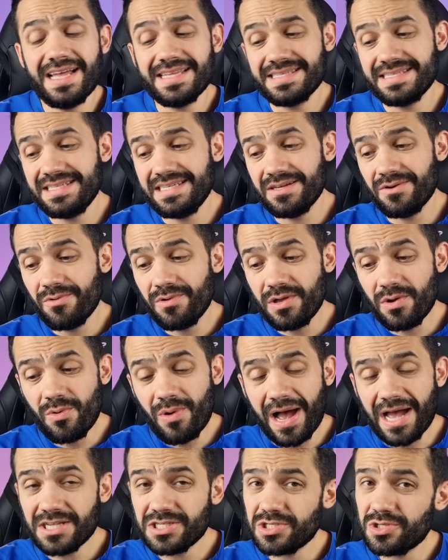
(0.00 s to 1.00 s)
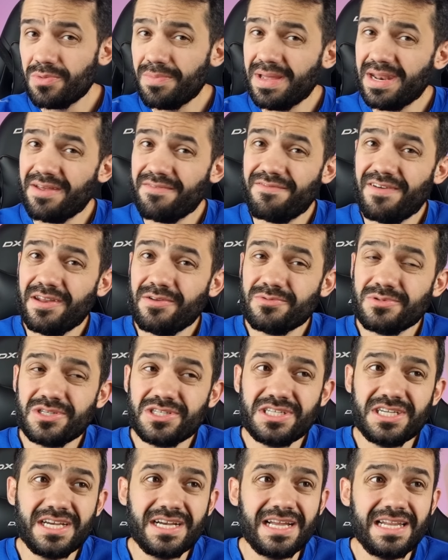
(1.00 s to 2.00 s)
Assim, eu, eu acho que o Manafá não
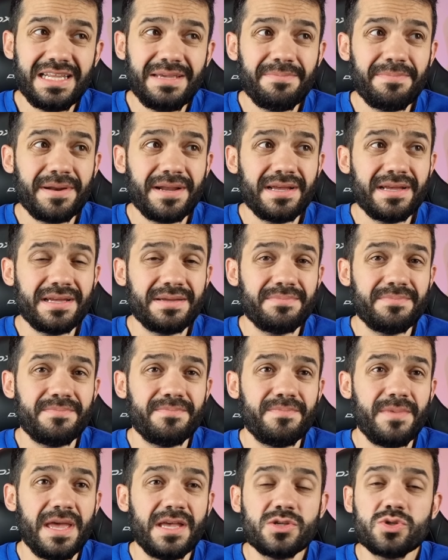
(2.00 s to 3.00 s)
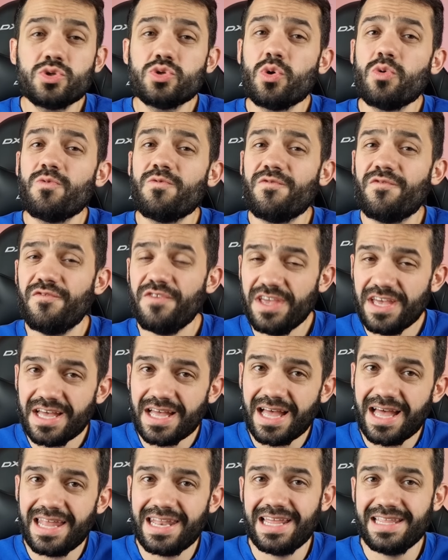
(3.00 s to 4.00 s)
chega ali para
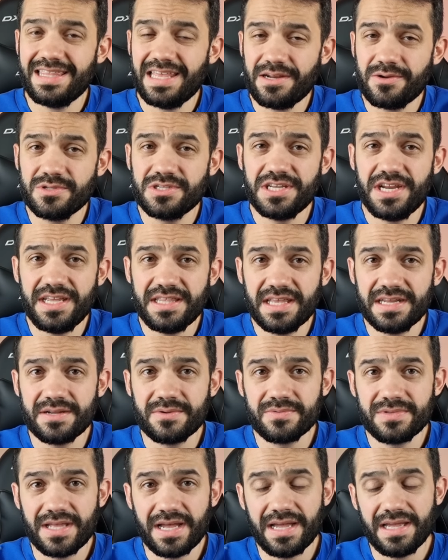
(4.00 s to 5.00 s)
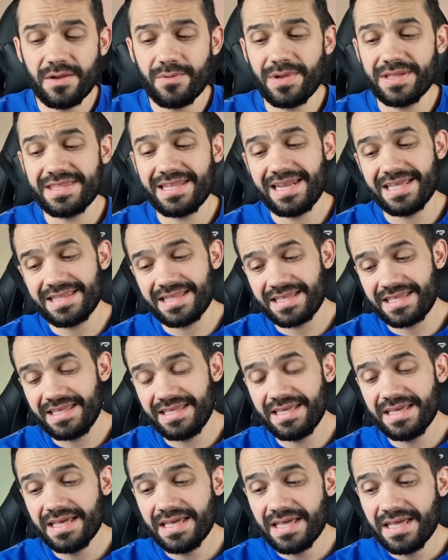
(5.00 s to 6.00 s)
resolver a lateral direita, não, tá? É um atleta
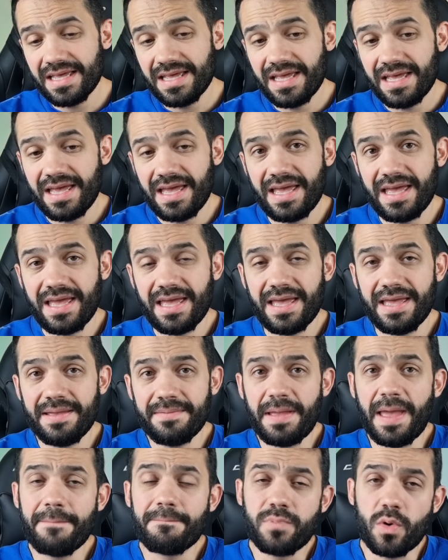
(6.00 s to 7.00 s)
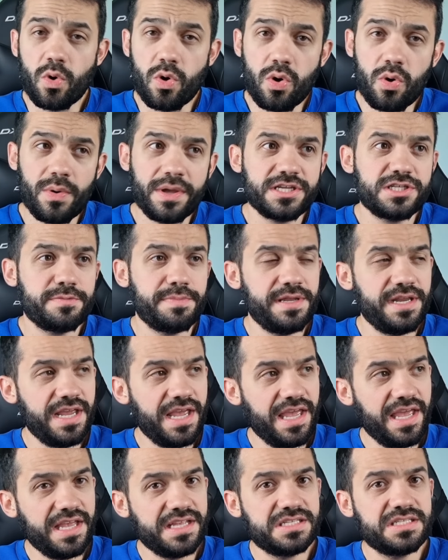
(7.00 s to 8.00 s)
que é, é bom, é
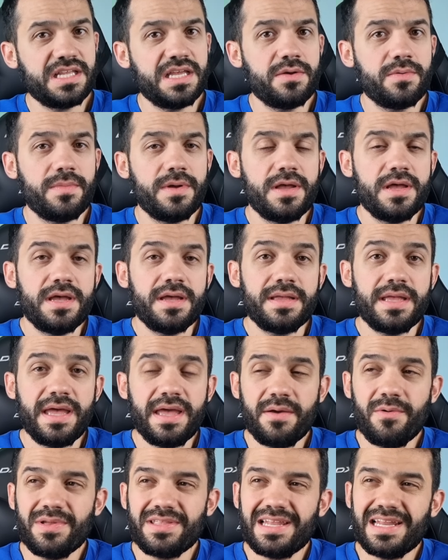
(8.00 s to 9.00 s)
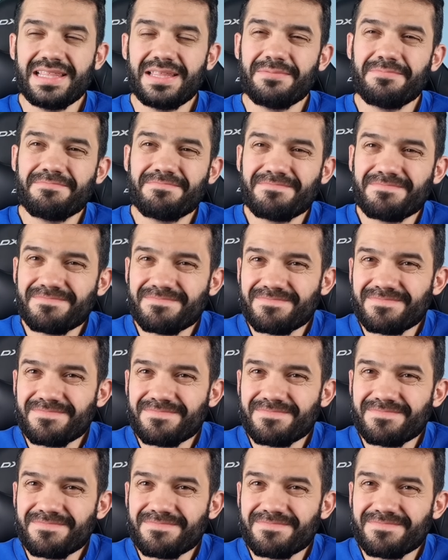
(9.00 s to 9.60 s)
experiente, tem um, é, é, um atleta